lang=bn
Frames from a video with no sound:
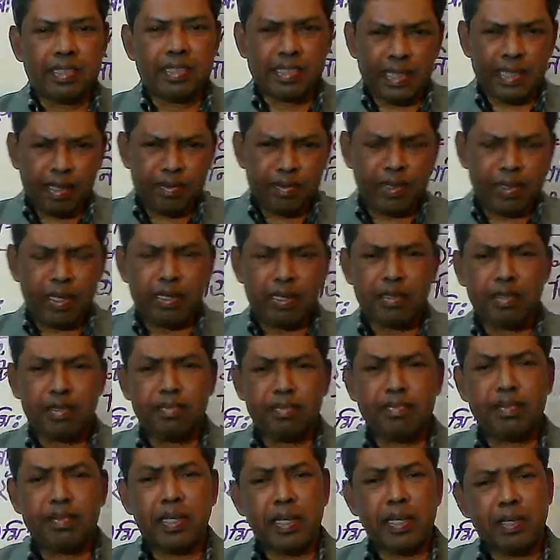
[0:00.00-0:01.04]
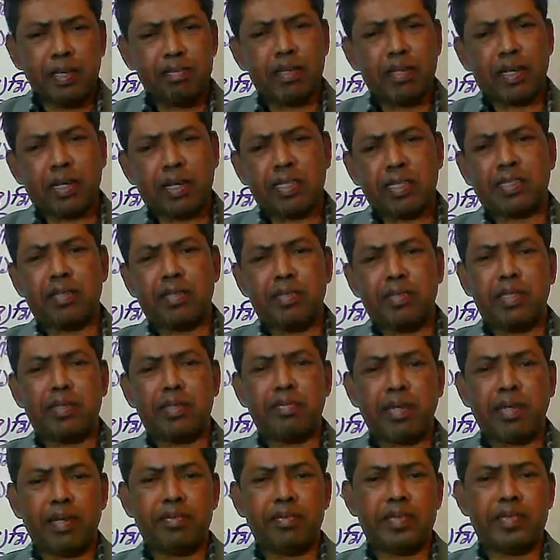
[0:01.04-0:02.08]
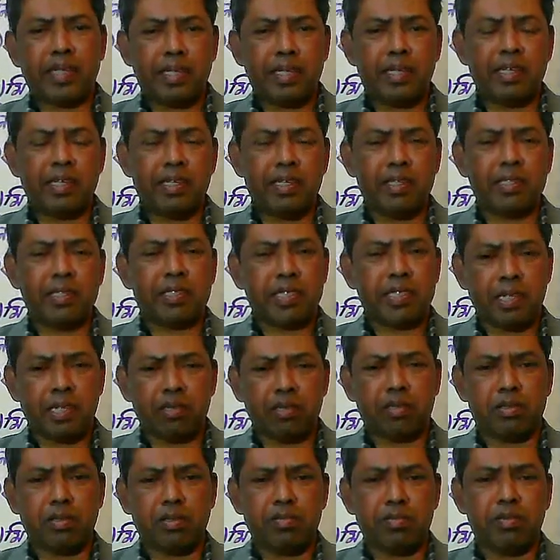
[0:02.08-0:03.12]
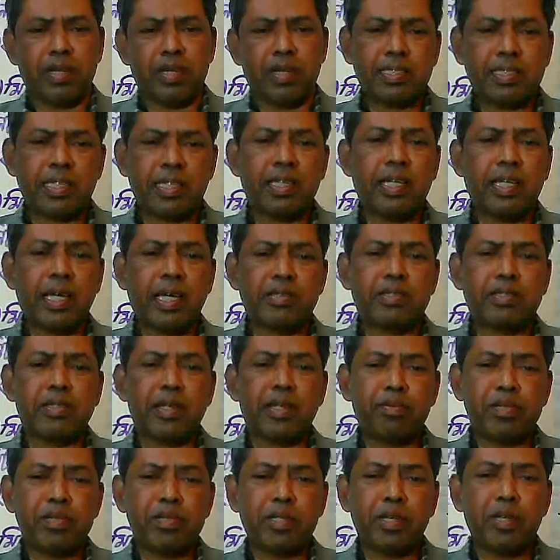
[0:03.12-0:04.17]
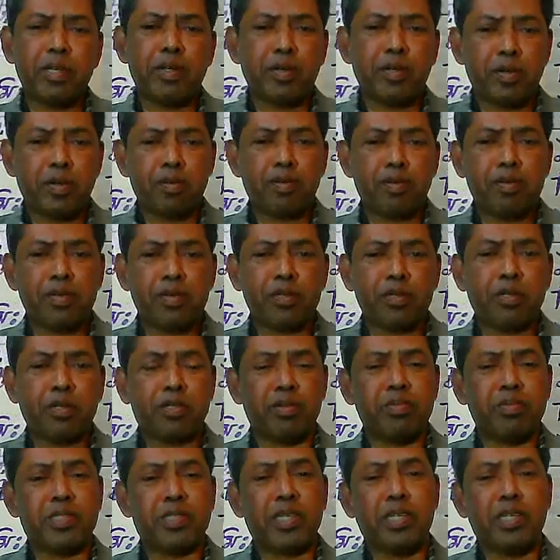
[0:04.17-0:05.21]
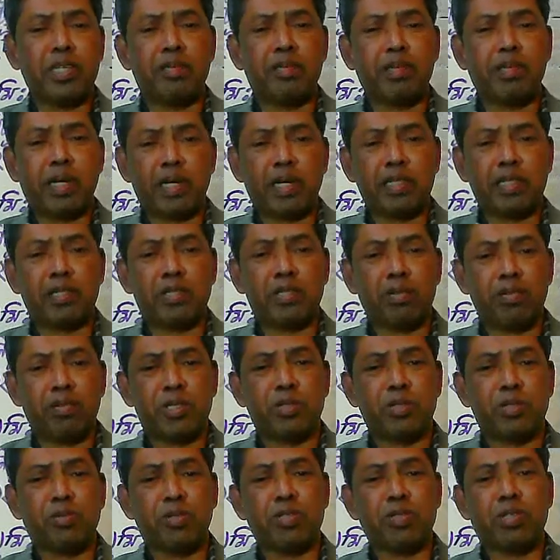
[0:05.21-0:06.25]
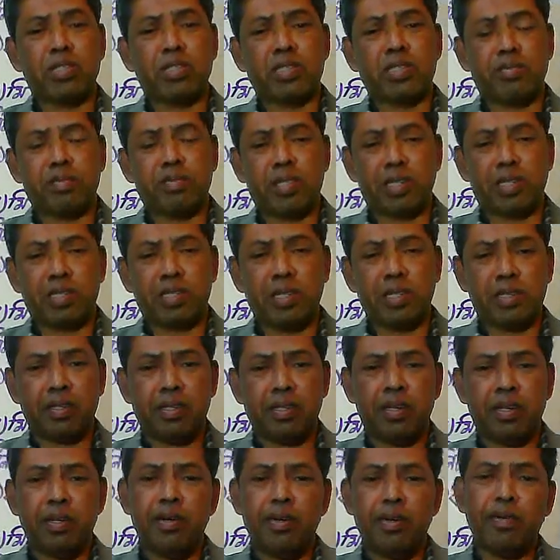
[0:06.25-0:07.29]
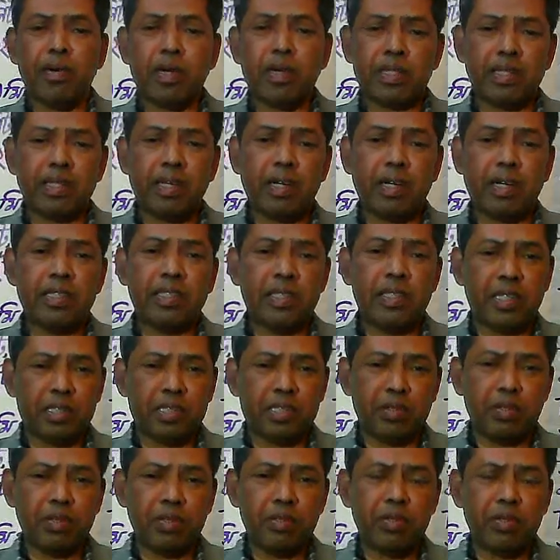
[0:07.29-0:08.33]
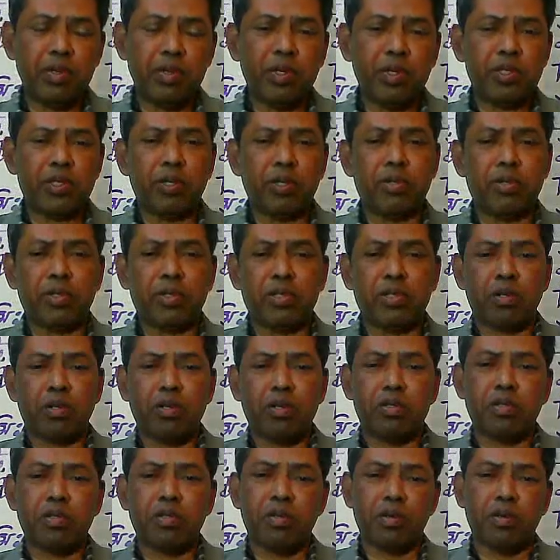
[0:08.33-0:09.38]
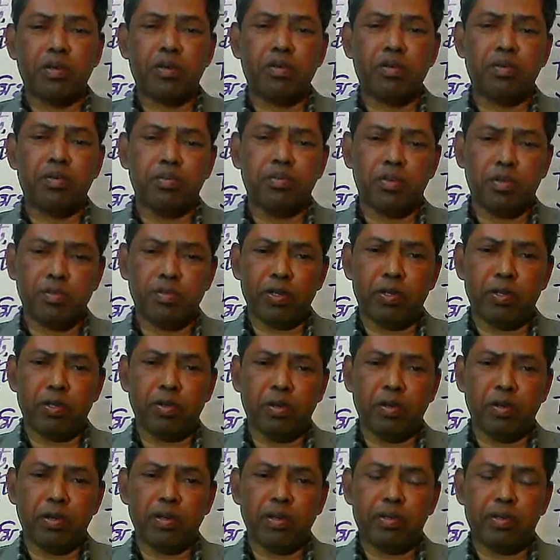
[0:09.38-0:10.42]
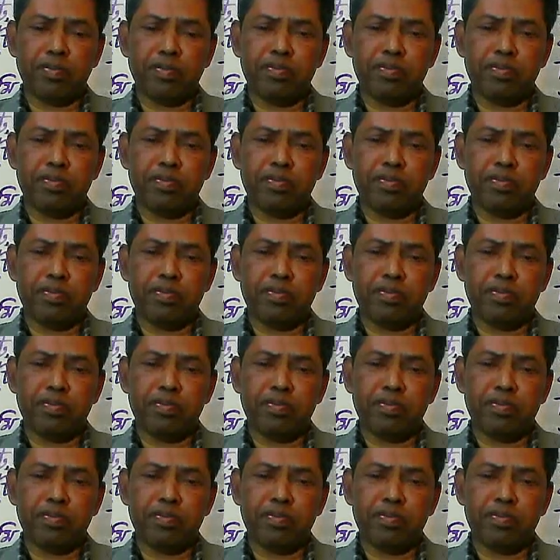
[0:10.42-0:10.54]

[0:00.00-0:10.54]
আসসালামু আলাইকুম এম আর কে সেভেন্টি ফাইভ চ্যানেলে স্বাগতম আজকের আলোচনার বিষয় নবম ও দশম শ্রেণীর বাংলাদেশ ও বিশ্ব পরিচয় সাবজেক্টের অধ্যায় তৃতীয় সৌরজগৎ ও ভূমণ্ডল